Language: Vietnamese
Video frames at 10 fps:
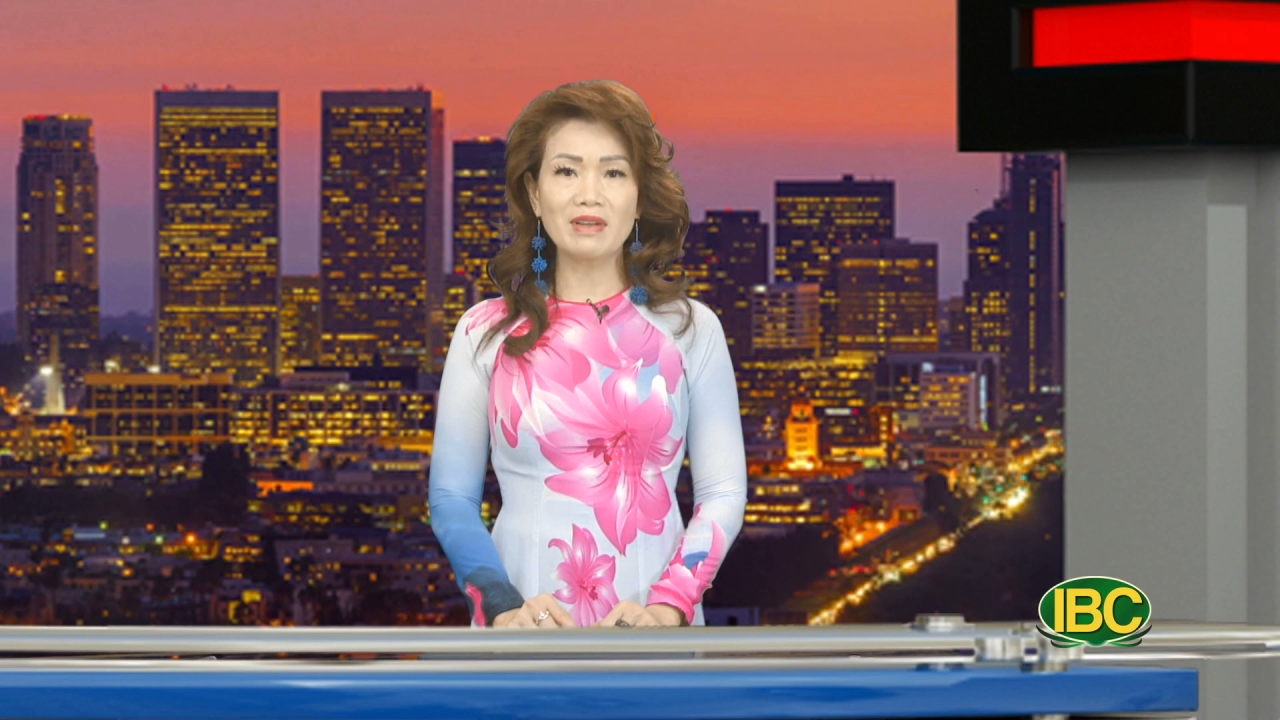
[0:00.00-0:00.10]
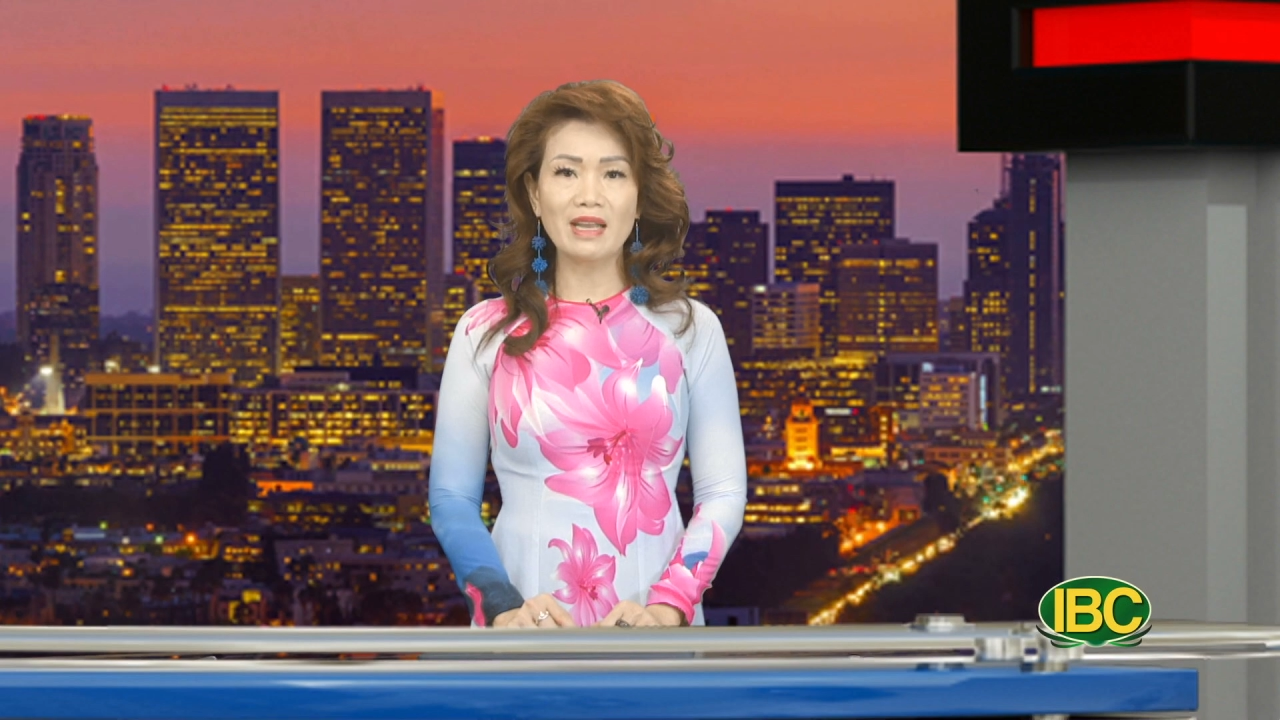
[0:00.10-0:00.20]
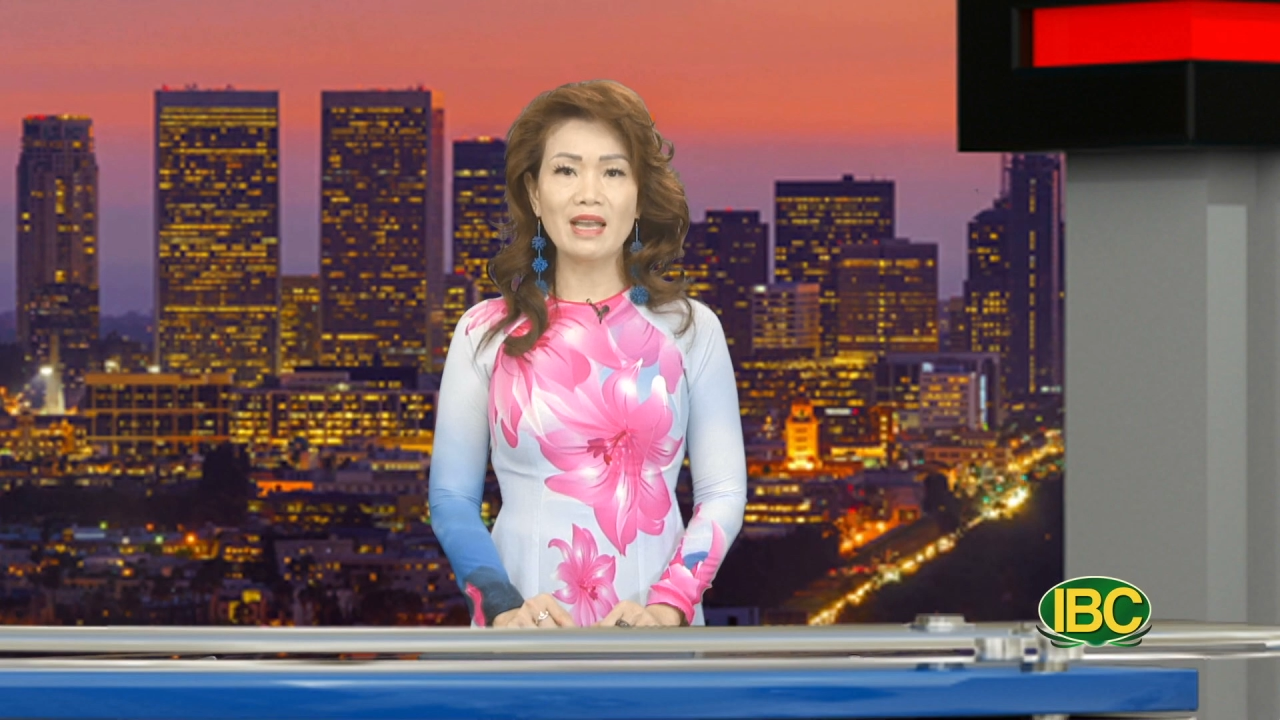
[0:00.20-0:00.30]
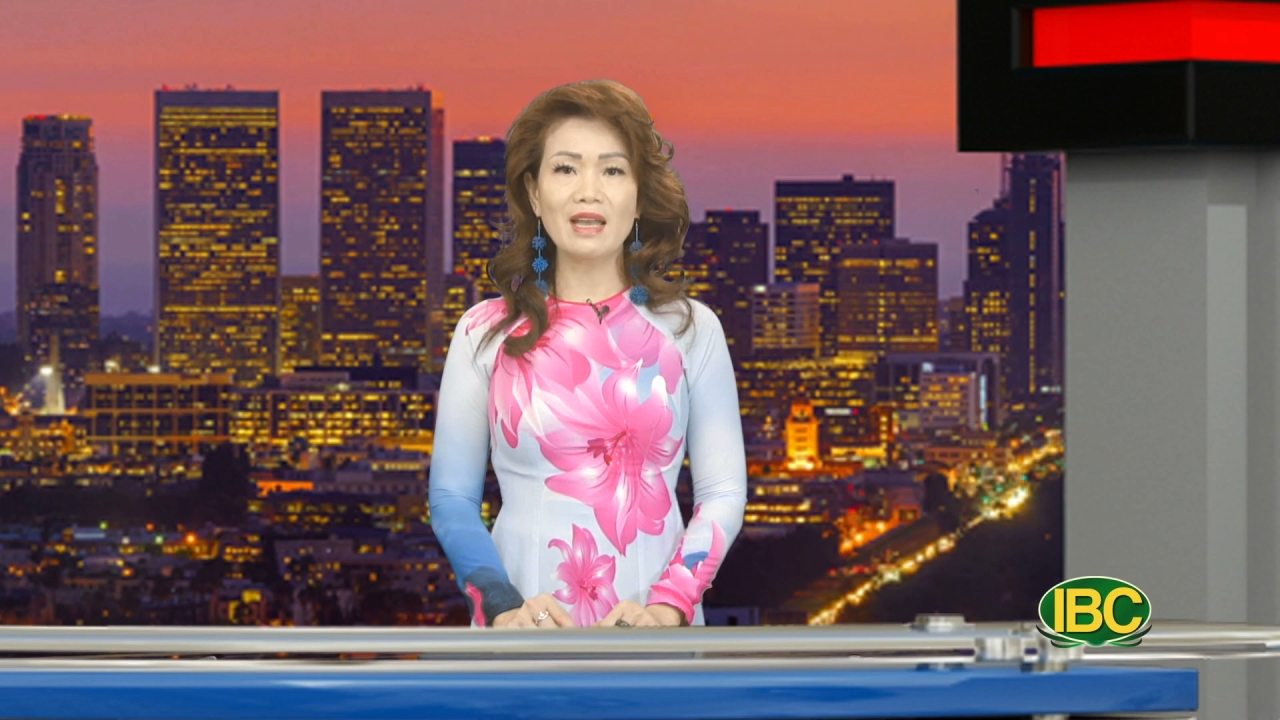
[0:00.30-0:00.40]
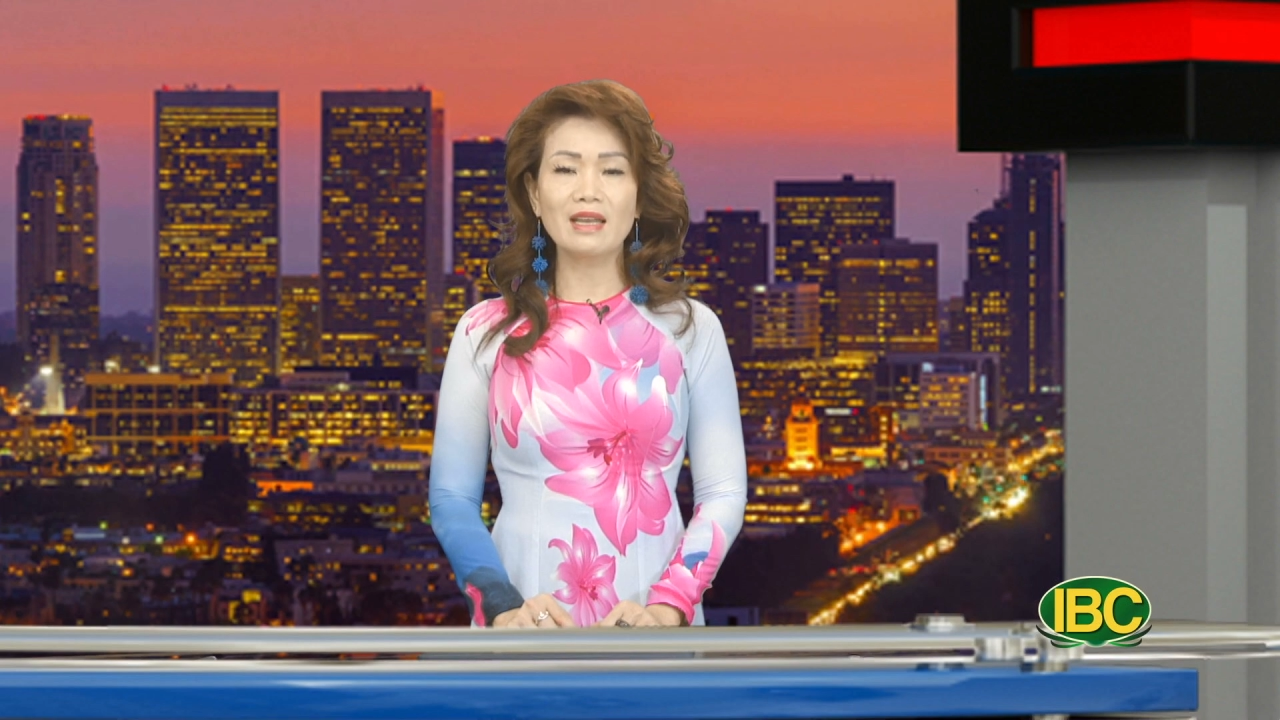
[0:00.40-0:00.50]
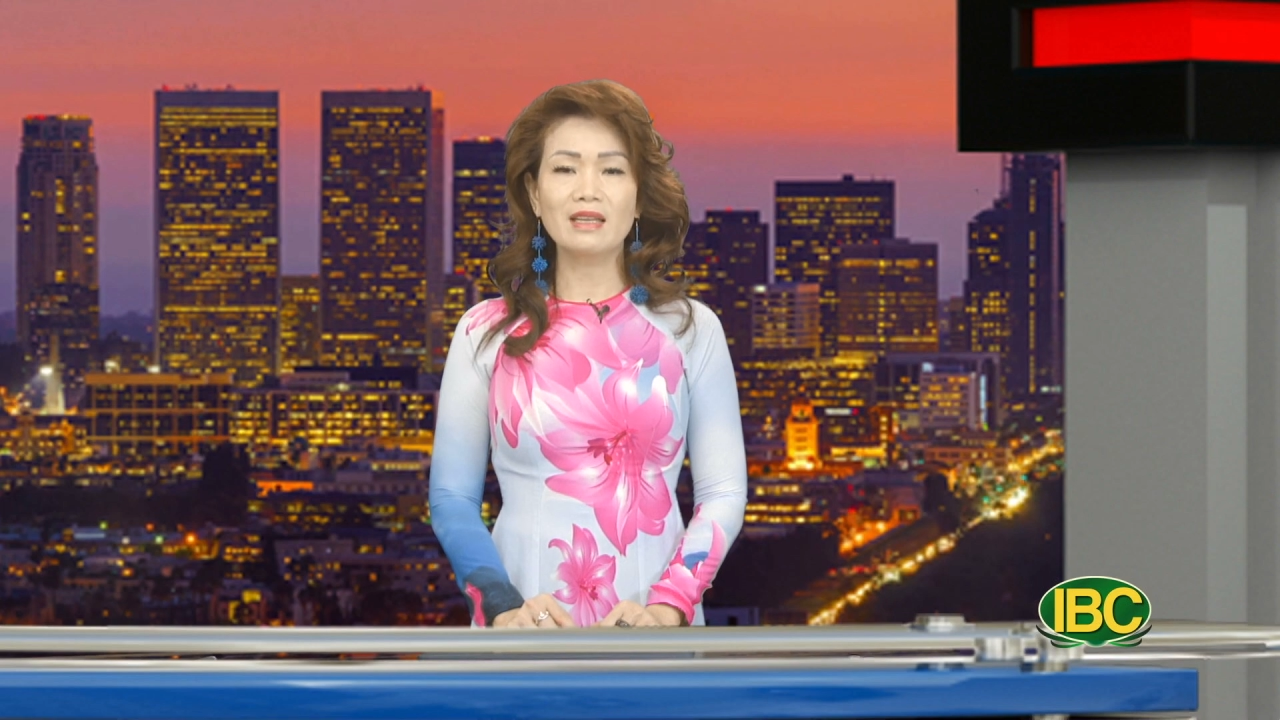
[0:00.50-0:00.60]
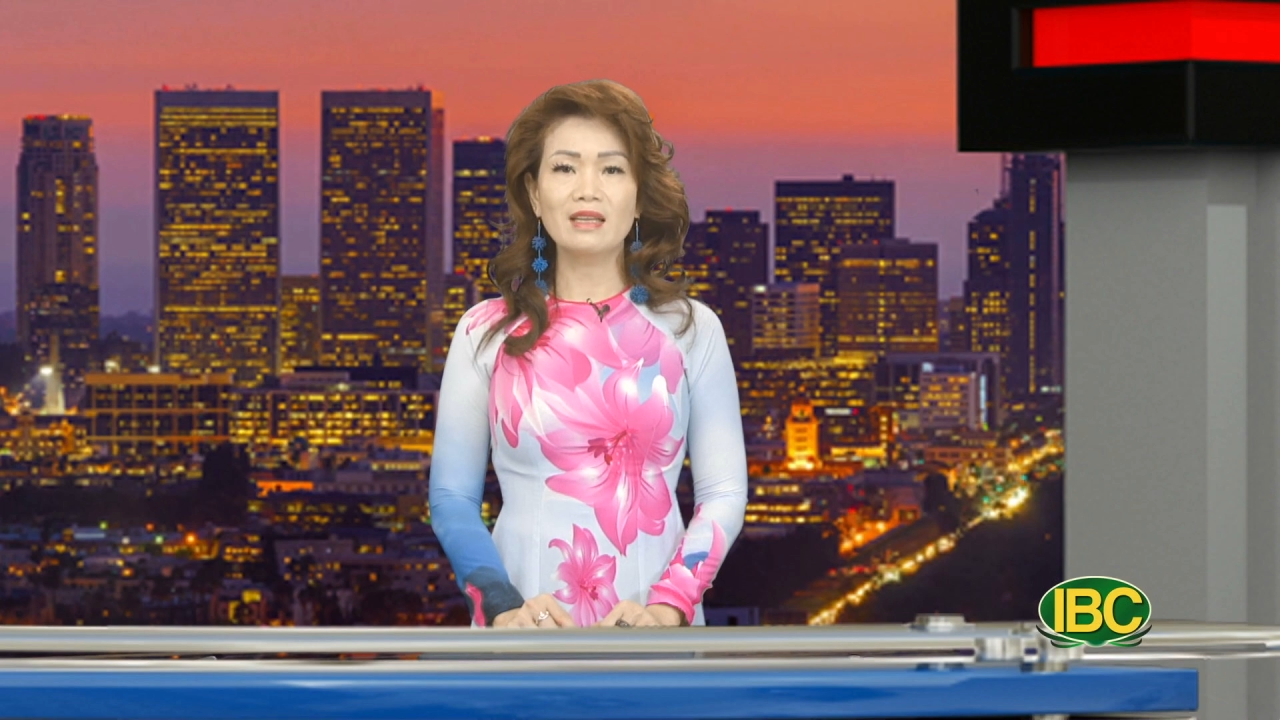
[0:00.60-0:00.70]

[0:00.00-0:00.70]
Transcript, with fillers: và Nga.